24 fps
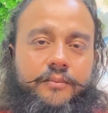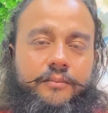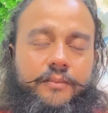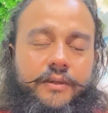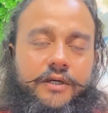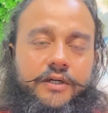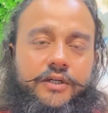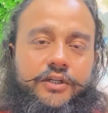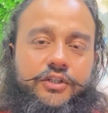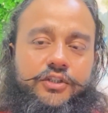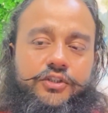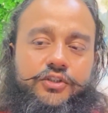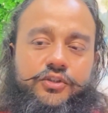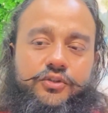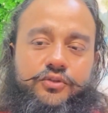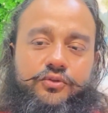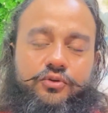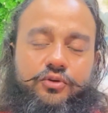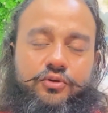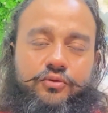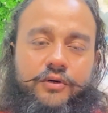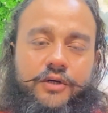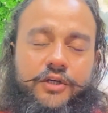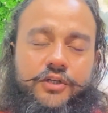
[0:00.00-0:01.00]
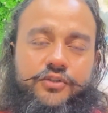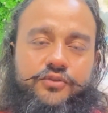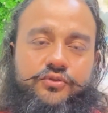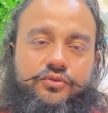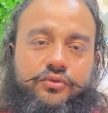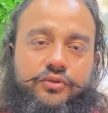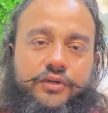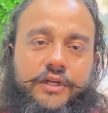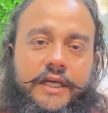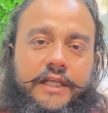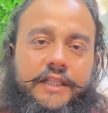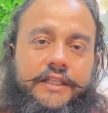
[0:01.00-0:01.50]
पंडित जी को वह
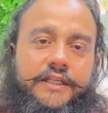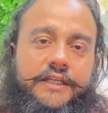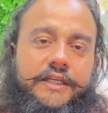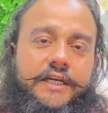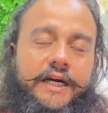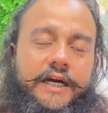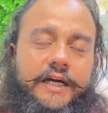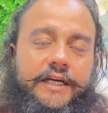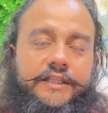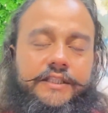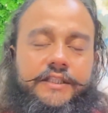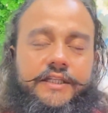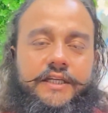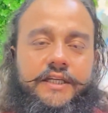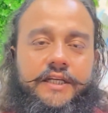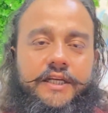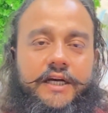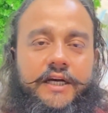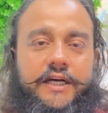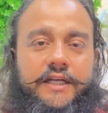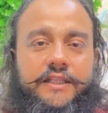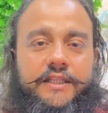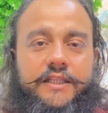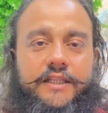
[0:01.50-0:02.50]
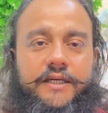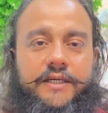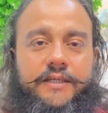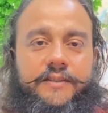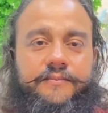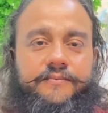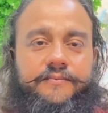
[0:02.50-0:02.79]
सोना दिखाई दे रहा था